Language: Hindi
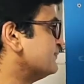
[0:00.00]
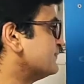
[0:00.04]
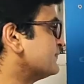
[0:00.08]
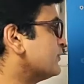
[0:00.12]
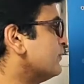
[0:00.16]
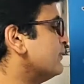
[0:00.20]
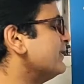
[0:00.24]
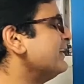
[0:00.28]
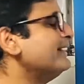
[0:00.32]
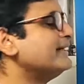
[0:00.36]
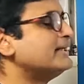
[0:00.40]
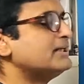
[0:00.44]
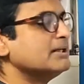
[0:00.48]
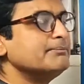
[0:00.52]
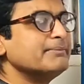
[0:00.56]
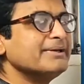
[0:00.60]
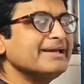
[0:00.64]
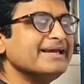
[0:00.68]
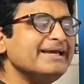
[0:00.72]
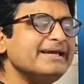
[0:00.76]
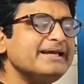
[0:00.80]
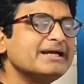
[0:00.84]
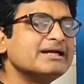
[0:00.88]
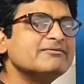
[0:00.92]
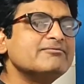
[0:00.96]
कोई एटम
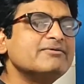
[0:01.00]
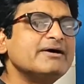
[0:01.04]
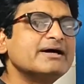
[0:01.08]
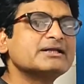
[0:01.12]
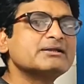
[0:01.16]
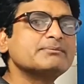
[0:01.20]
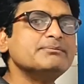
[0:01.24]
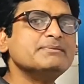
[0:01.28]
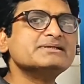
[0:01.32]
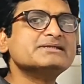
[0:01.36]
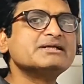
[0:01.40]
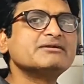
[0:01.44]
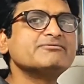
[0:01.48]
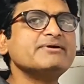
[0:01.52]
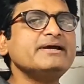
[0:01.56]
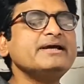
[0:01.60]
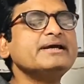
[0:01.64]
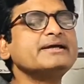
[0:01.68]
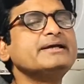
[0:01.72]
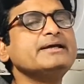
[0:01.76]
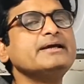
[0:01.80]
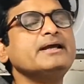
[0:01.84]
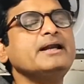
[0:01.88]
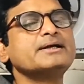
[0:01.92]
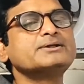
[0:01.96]
एक वक्त में सिर्फ
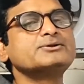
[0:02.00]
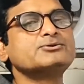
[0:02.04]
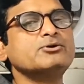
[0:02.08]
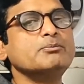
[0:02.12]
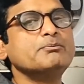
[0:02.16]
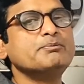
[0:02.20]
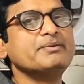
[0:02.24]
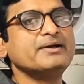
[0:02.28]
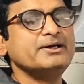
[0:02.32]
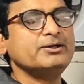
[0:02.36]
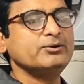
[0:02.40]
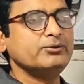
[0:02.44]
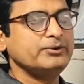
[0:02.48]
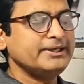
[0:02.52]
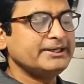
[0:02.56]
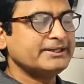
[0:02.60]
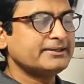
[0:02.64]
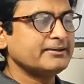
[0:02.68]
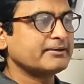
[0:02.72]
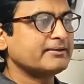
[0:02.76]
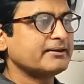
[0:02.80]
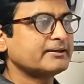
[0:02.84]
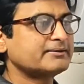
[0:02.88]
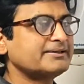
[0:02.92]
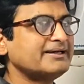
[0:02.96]
एक ही इलेक्ट्रॉन पेयर डोनेट
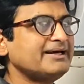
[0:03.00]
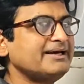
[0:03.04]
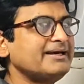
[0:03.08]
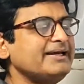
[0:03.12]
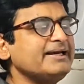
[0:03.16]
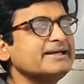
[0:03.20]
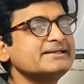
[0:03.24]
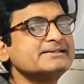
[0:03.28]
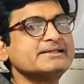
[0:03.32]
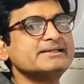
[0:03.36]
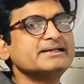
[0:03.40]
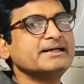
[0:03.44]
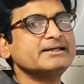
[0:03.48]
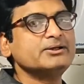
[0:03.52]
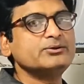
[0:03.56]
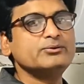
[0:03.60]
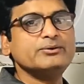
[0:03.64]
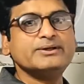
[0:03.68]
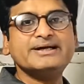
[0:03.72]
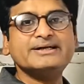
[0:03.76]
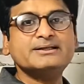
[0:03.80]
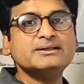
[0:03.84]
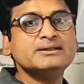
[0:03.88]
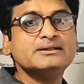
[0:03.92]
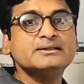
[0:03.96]
कर सकता है एक से ज्यादा
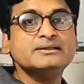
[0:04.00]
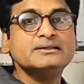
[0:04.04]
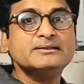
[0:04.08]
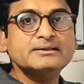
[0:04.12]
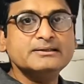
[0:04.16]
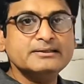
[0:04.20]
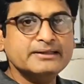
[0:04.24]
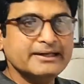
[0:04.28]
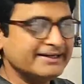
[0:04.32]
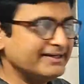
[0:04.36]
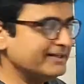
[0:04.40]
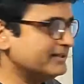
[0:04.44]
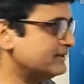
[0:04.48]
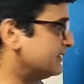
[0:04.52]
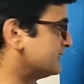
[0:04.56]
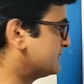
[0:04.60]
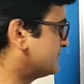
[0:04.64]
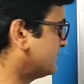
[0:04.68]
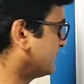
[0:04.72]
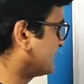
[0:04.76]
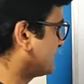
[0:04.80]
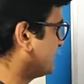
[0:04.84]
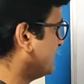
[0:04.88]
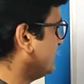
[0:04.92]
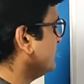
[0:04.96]
डोनेट नहीं कर
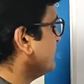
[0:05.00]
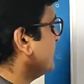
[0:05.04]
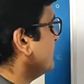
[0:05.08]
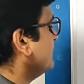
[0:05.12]
सकता